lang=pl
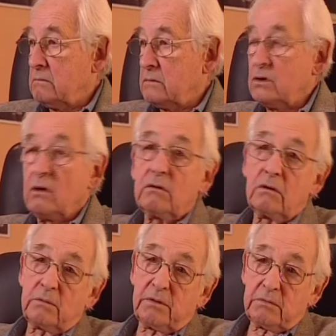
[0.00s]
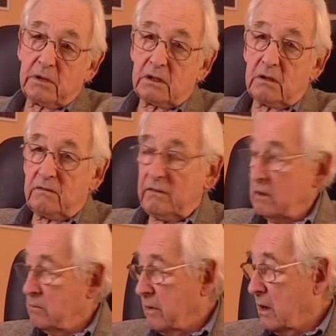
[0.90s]
co roku robiłem jeden
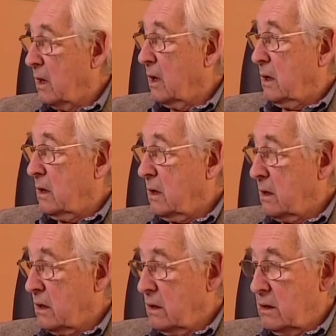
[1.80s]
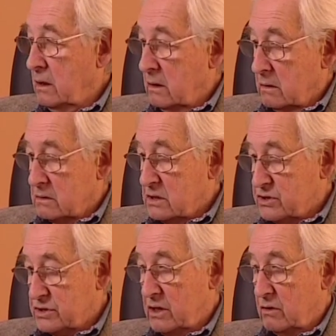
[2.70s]
film. I
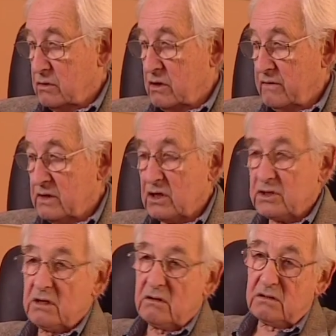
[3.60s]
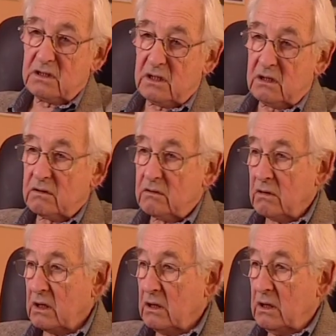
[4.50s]
zacznę od Niewinnych Czarodziei,
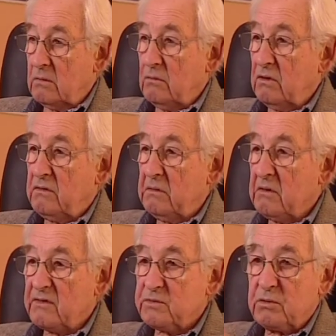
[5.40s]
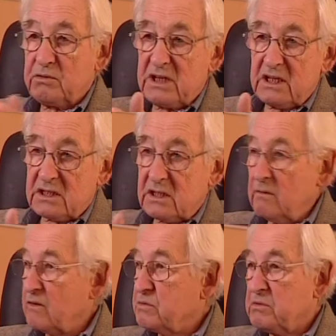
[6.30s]
które były filmem
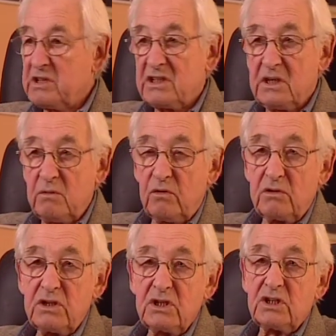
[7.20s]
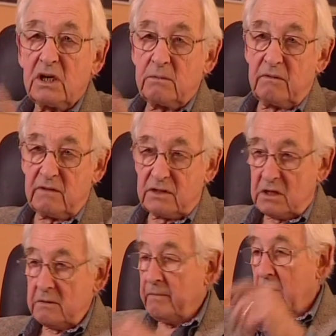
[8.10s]
współczesnym, o współczesnej młodzieży, jak powiedziałem.